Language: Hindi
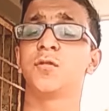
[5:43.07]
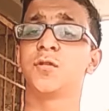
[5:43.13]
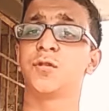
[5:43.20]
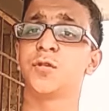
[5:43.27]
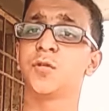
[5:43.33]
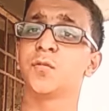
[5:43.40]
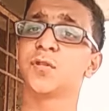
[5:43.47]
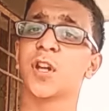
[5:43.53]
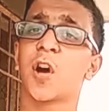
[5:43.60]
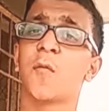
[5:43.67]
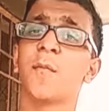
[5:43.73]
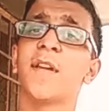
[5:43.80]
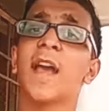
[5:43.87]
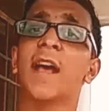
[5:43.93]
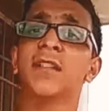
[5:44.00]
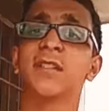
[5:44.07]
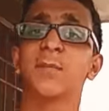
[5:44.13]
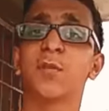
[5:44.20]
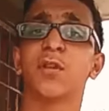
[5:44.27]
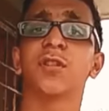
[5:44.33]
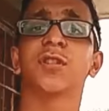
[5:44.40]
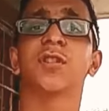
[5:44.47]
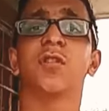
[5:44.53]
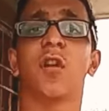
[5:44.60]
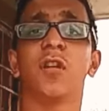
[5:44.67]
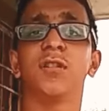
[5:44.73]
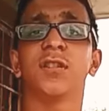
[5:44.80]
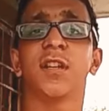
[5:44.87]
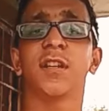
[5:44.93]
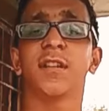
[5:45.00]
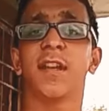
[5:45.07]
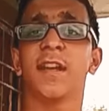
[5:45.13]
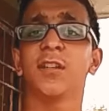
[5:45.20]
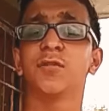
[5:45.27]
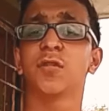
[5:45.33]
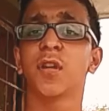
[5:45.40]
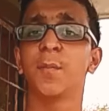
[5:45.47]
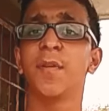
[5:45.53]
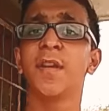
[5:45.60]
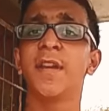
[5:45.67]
जो शाओमी ऐसे प्रोडक्ट्स लॉन्च करता है जो कभी